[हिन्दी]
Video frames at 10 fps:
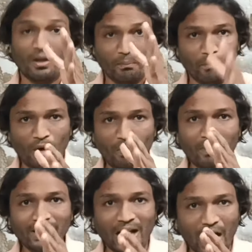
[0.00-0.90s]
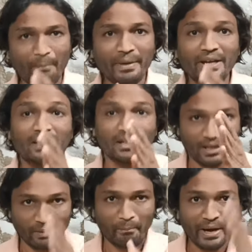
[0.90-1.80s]
मोहम्मद आमिर
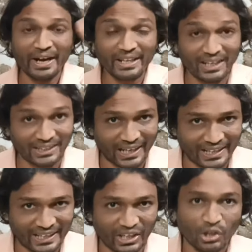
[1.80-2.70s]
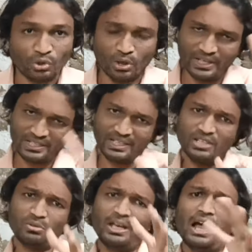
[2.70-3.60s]
मेडकर था ये तो इसने
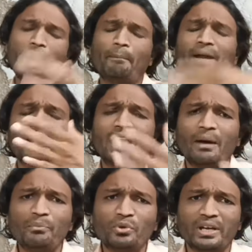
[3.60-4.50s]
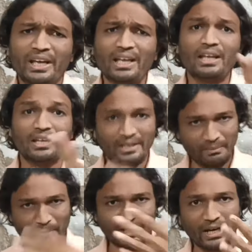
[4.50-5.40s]
जो है अपना नाम जो है
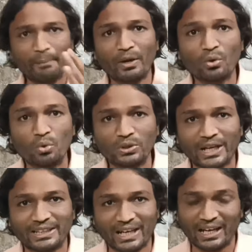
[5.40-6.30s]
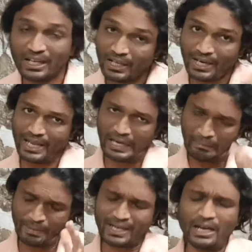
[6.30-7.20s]
बकरे पर गोंदा था लेकिन
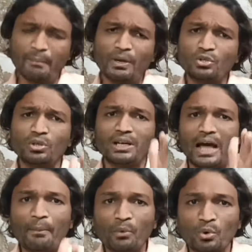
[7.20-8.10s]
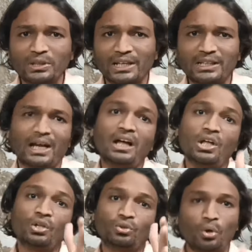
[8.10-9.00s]
बकरे पर जो नाम गोंदा था
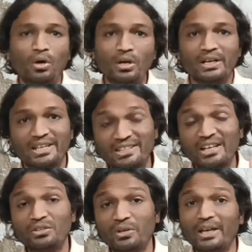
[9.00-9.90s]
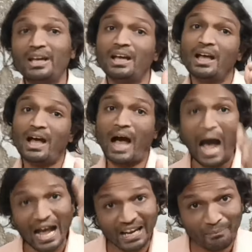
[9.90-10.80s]
तो इसने जो है
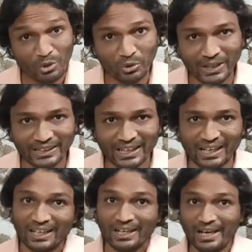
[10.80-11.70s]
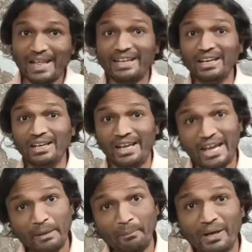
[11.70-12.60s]
आर एम गोंदा था लेकिन
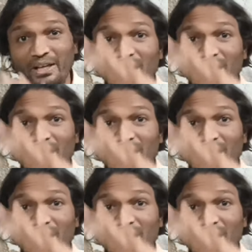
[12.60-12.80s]
एक बकरा